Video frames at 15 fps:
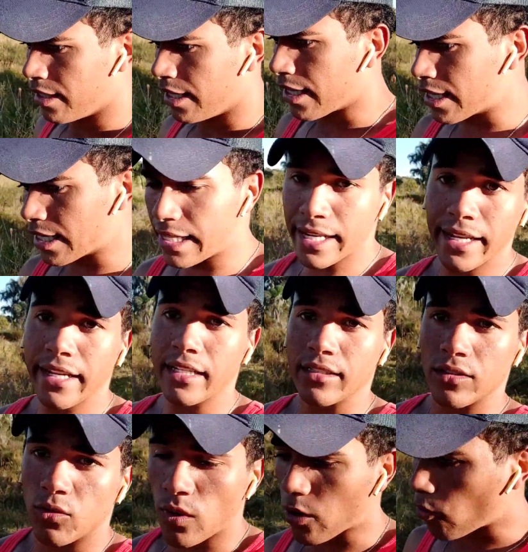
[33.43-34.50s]
E
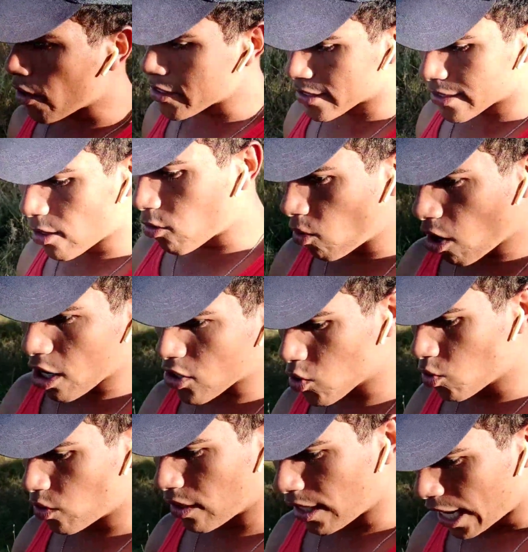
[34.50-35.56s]
galerinha, uma coisa que eu
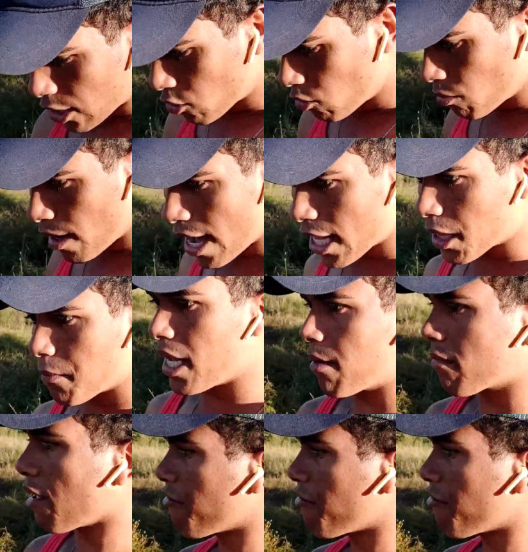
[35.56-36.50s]
gosto é do mato mesmo,